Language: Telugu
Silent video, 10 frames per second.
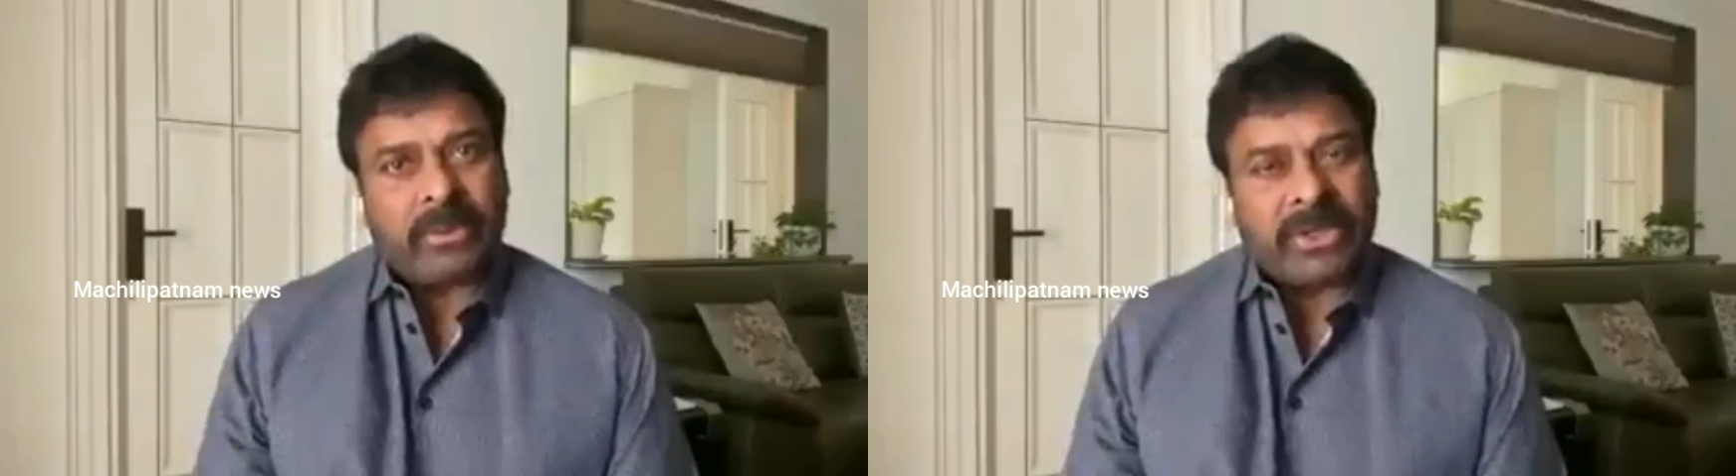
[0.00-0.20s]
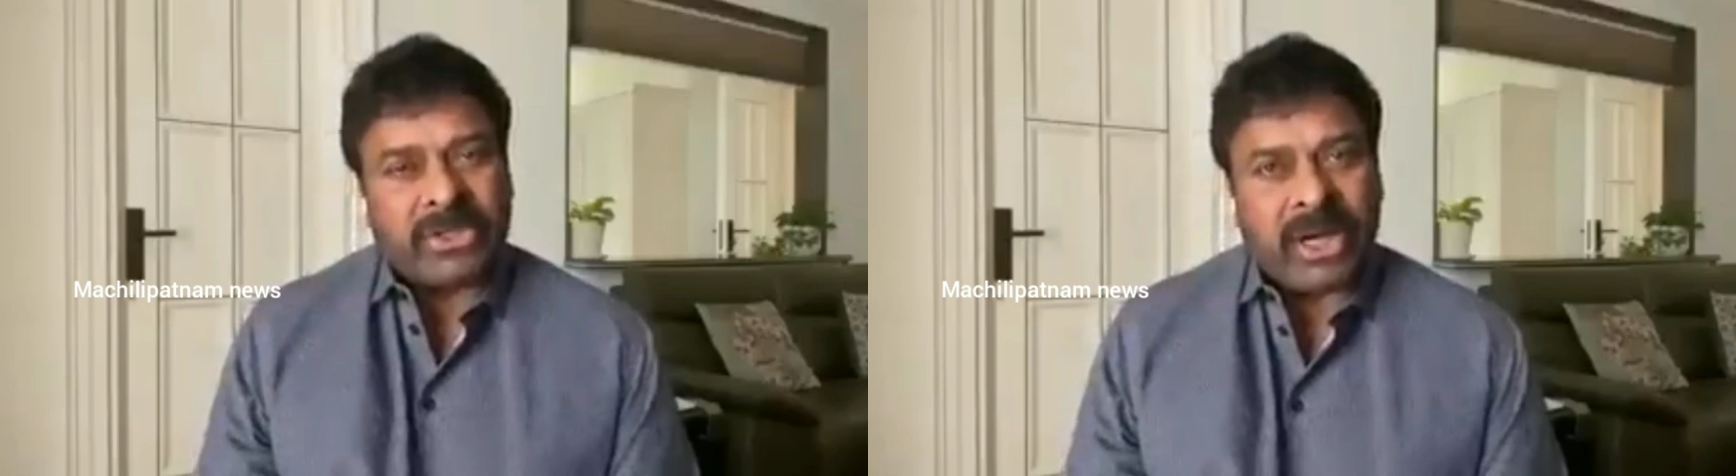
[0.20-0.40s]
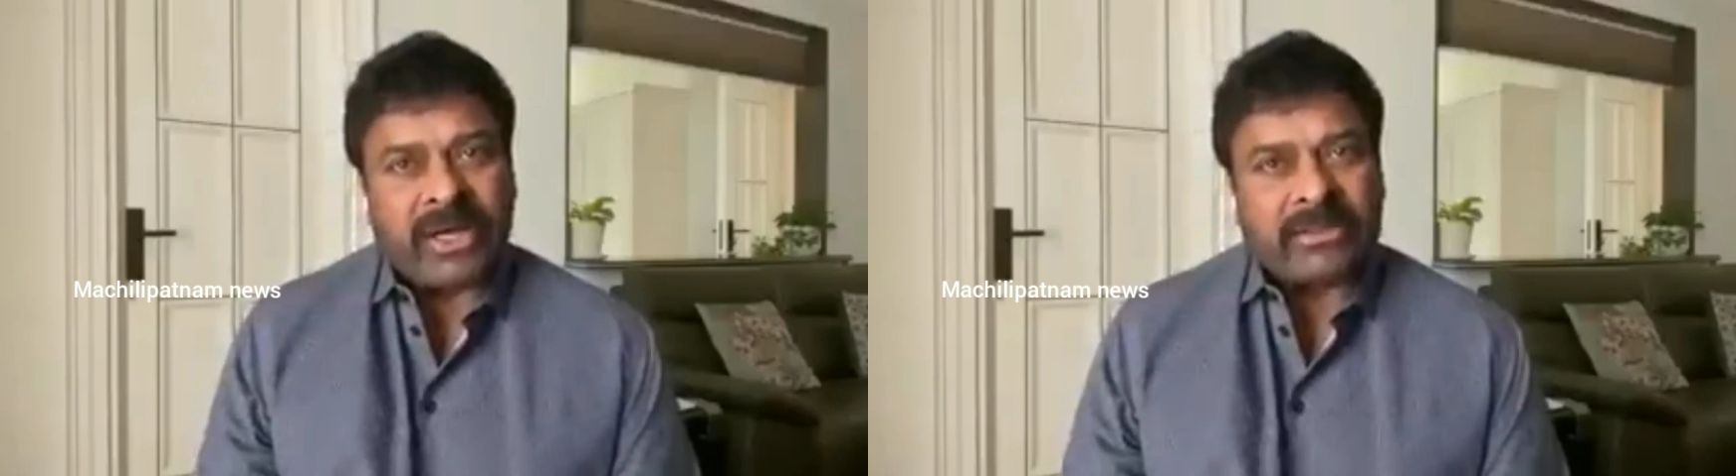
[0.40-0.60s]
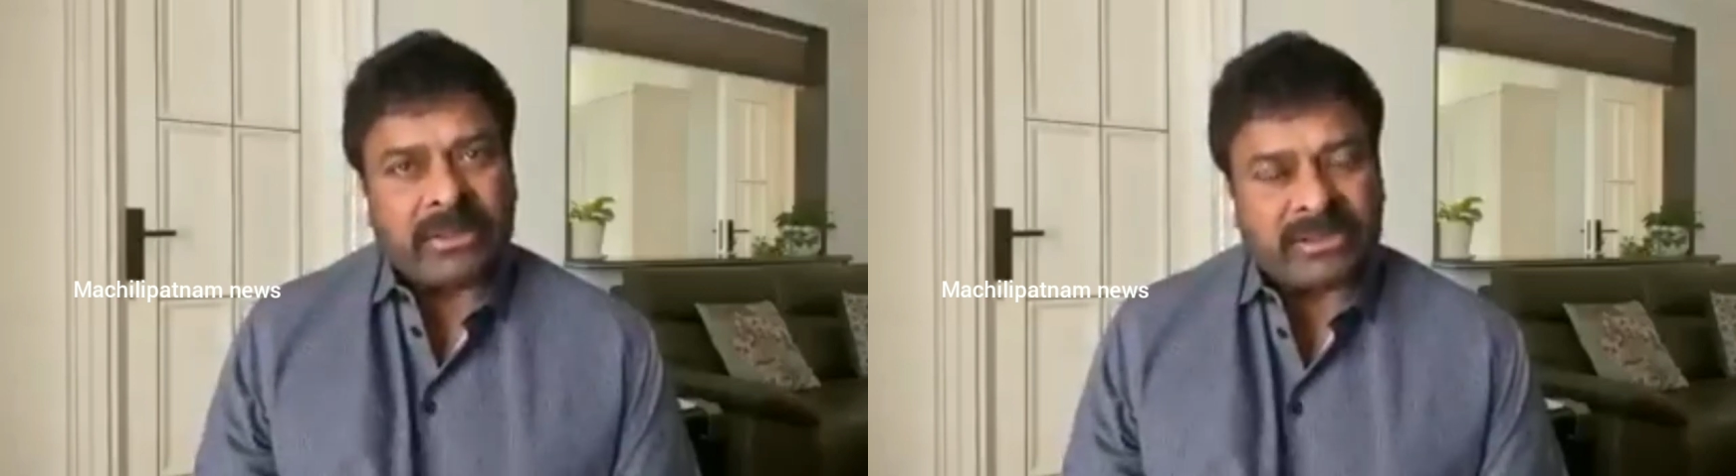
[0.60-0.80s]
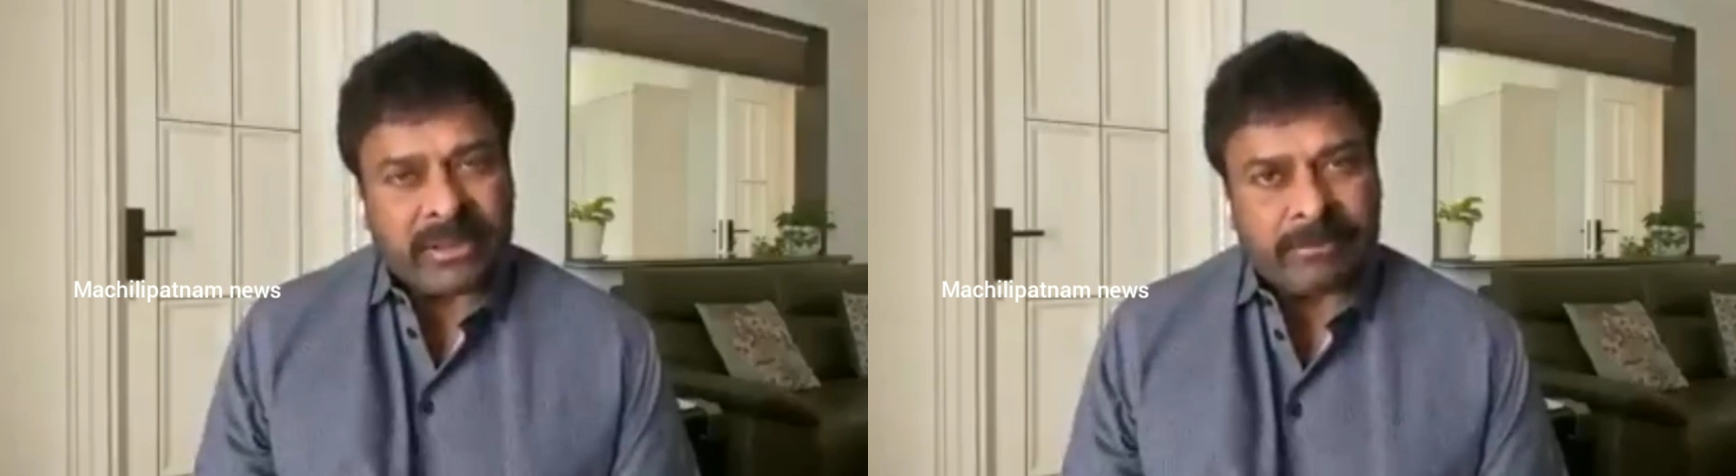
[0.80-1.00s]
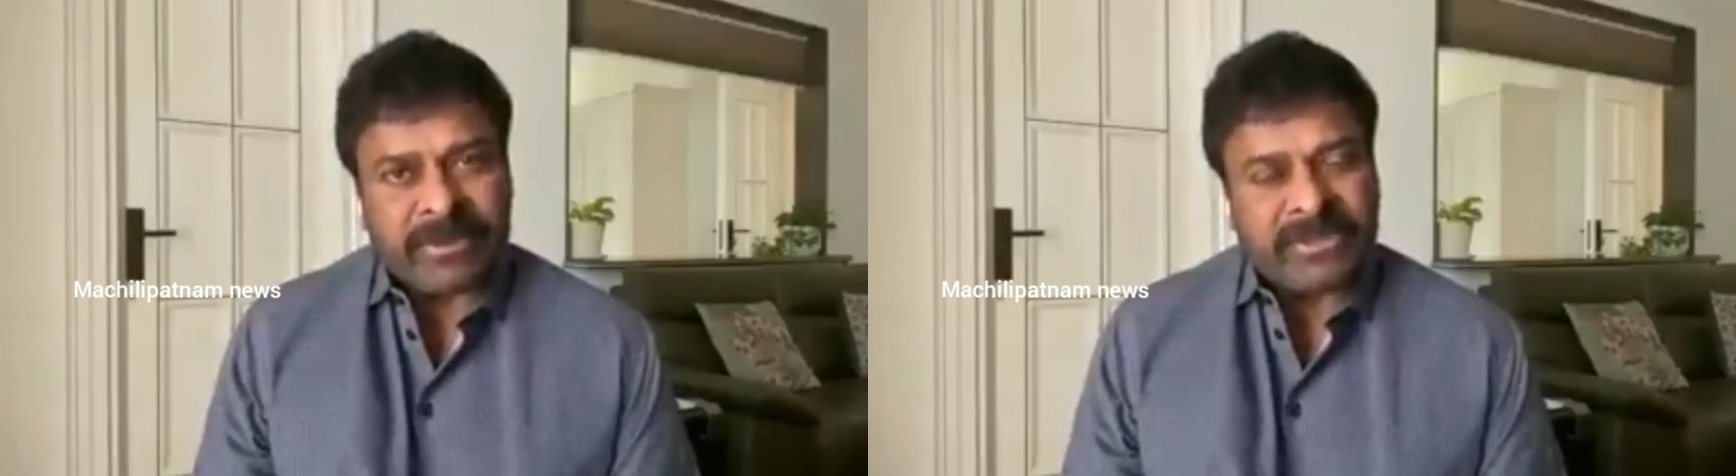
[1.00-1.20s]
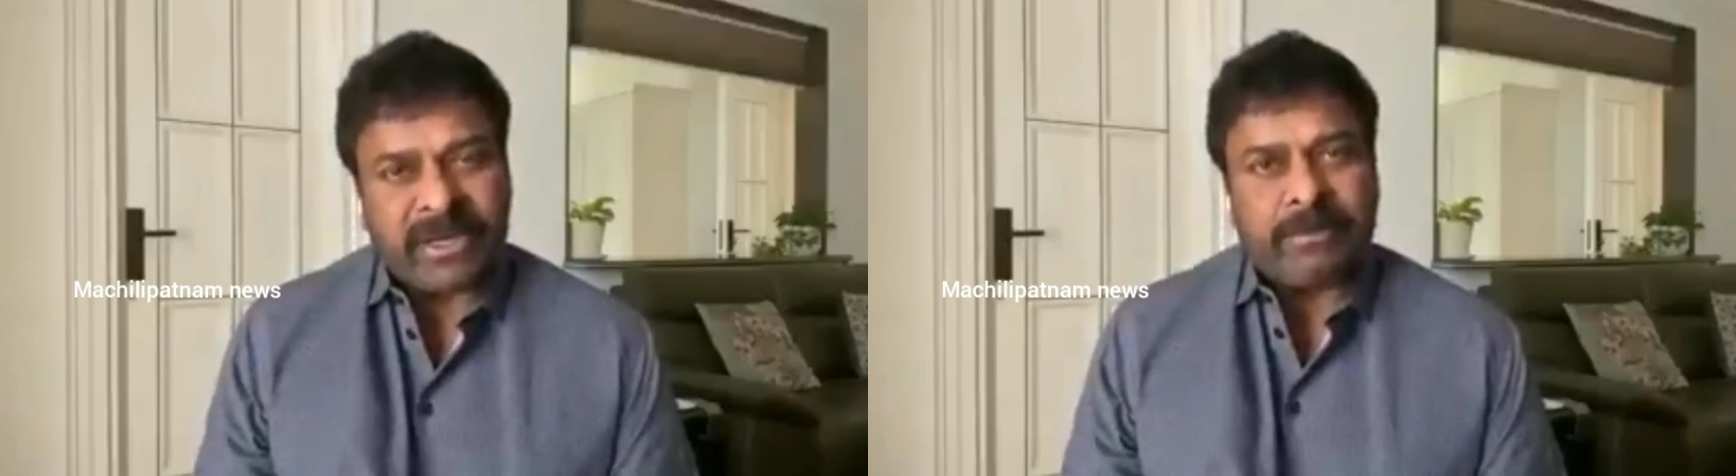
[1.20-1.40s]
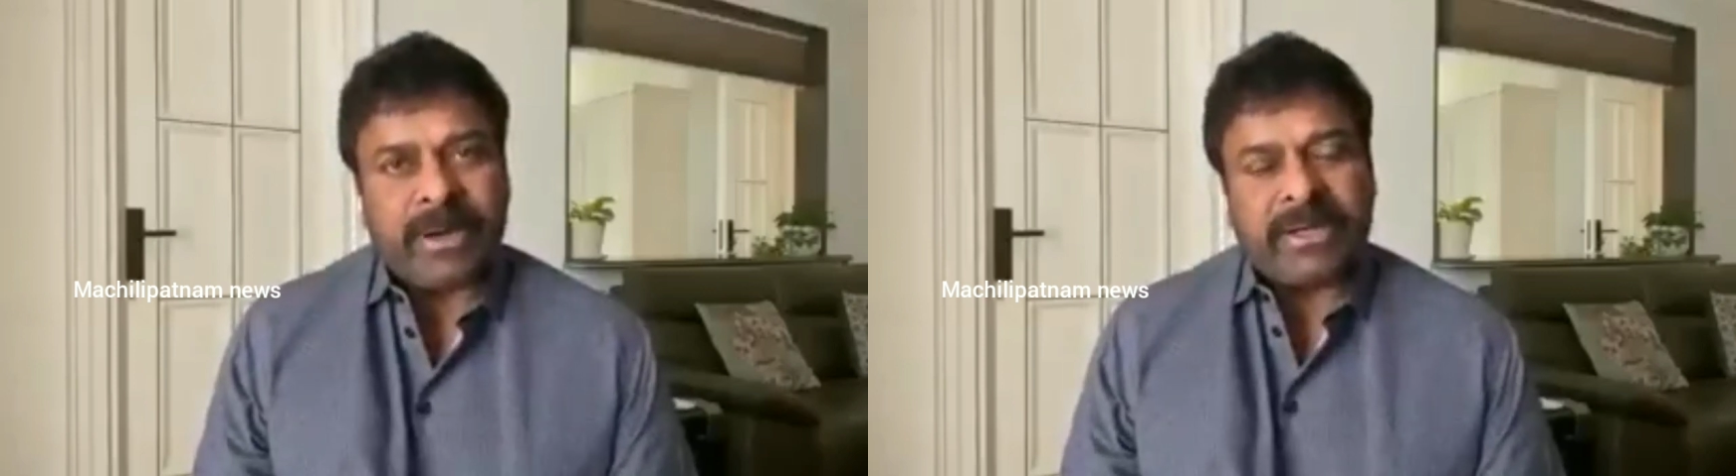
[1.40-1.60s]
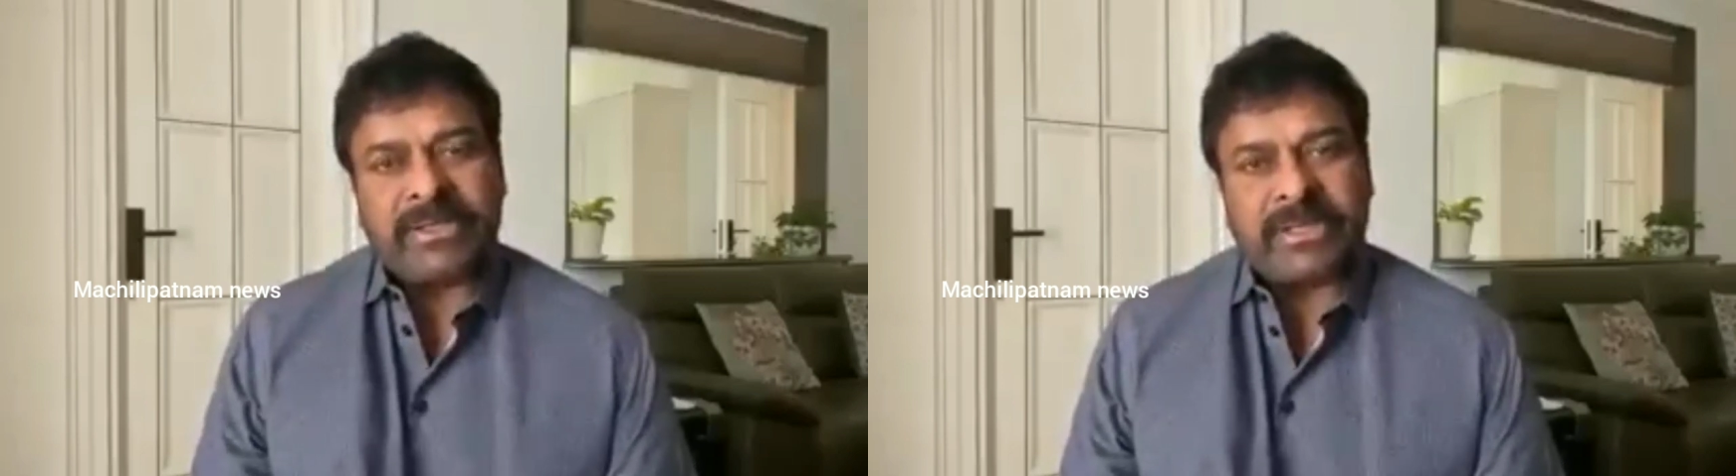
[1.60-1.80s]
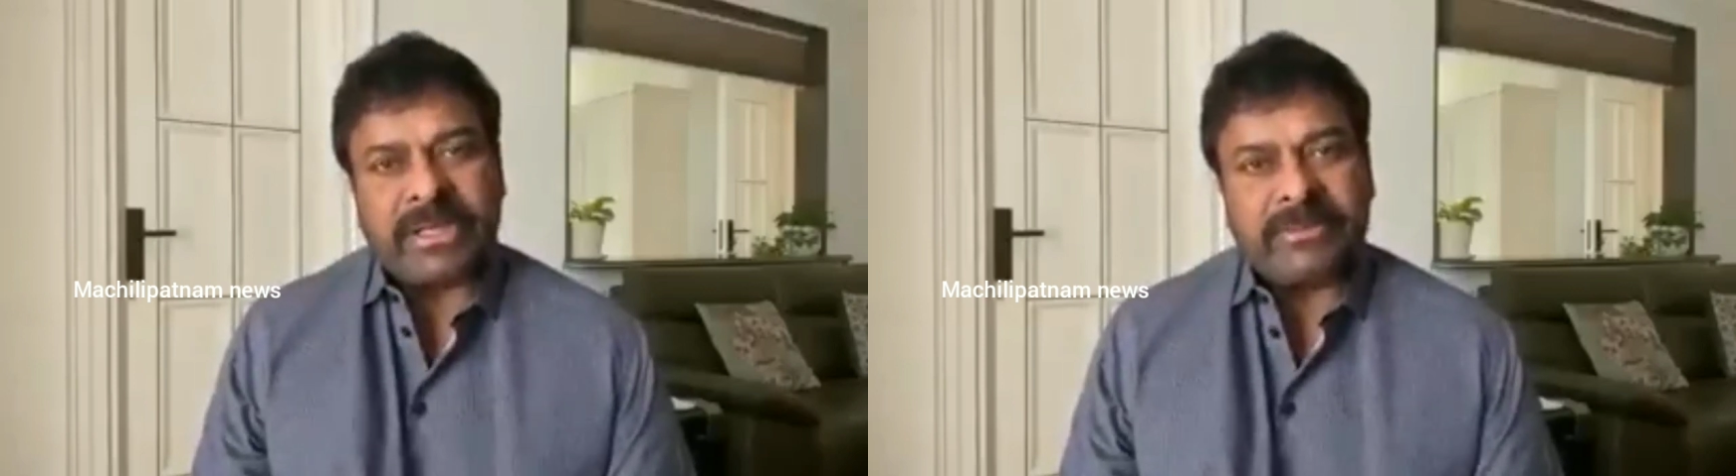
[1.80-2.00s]
కొన్ని జాగ్రత్తలు తప్పనిసరిగా
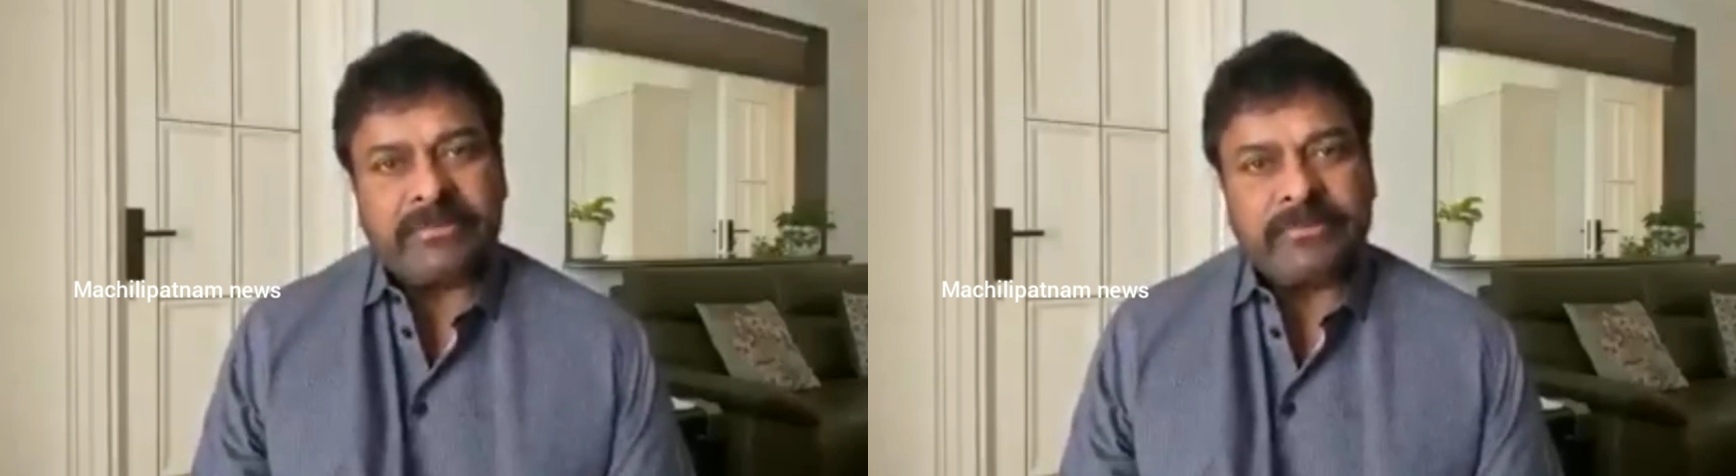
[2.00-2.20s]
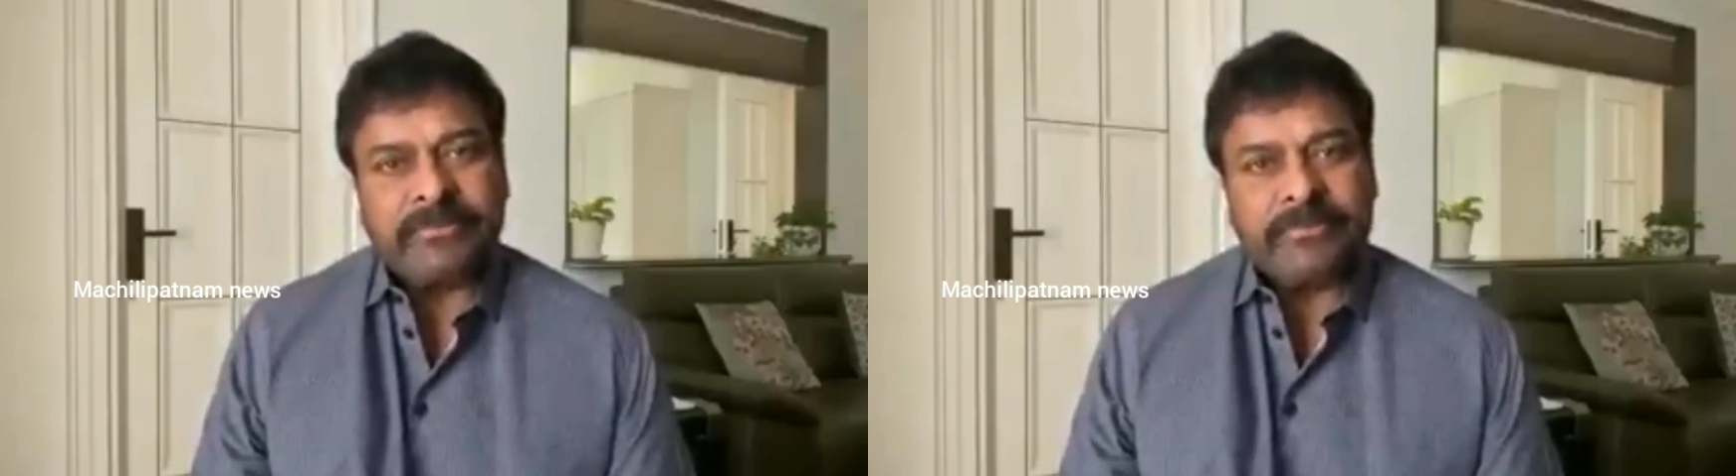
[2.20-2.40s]
పాటించాలి